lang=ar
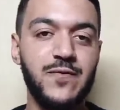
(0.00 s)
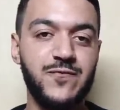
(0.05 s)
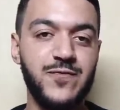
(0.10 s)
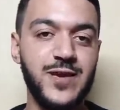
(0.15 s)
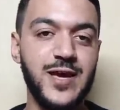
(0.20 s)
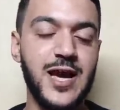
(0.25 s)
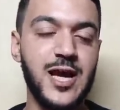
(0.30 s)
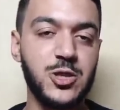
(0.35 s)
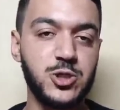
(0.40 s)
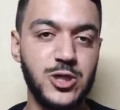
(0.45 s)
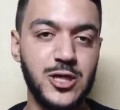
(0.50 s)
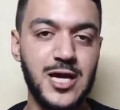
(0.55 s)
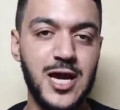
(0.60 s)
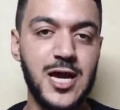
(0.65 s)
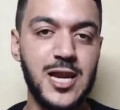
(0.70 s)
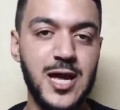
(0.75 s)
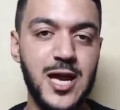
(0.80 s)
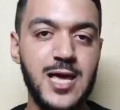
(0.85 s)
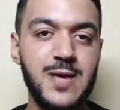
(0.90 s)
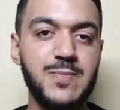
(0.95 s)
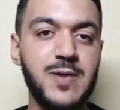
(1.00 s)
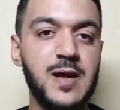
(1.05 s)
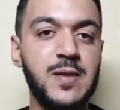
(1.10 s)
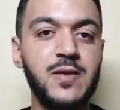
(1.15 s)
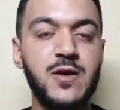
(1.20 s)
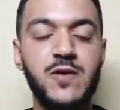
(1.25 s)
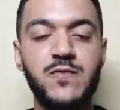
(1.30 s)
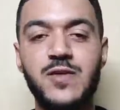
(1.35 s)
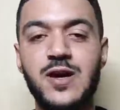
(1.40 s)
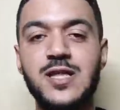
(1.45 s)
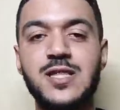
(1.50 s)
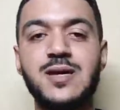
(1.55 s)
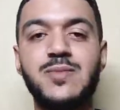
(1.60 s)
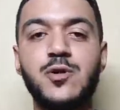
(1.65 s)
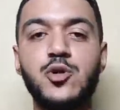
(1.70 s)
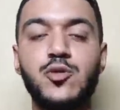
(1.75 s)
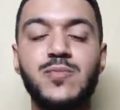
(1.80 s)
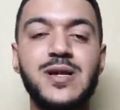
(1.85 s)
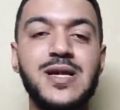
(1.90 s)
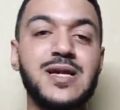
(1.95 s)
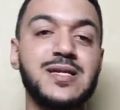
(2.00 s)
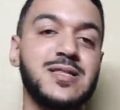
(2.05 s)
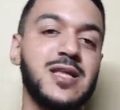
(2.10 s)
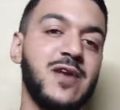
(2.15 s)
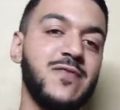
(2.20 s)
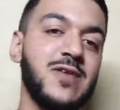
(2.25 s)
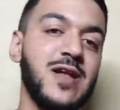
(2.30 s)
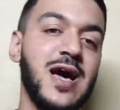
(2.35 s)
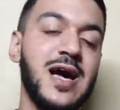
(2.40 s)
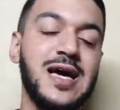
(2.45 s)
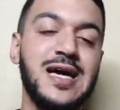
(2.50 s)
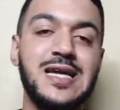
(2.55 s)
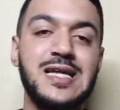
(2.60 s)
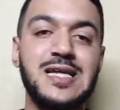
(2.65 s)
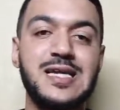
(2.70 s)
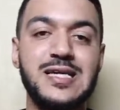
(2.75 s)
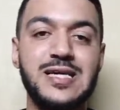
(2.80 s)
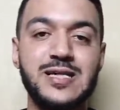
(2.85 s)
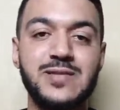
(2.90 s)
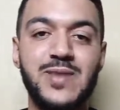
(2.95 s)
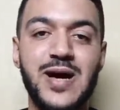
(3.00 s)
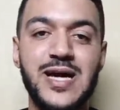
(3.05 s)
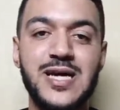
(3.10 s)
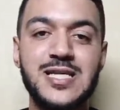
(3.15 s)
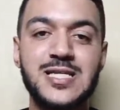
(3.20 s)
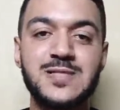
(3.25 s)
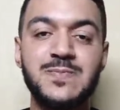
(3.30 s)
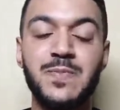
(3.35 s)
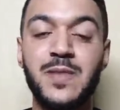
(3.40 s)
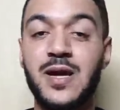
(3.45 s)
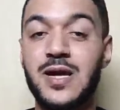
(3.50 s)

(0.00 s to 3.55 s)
في الجناح الأيمن فعندما يمرر الطرف الآخر لرياض محرز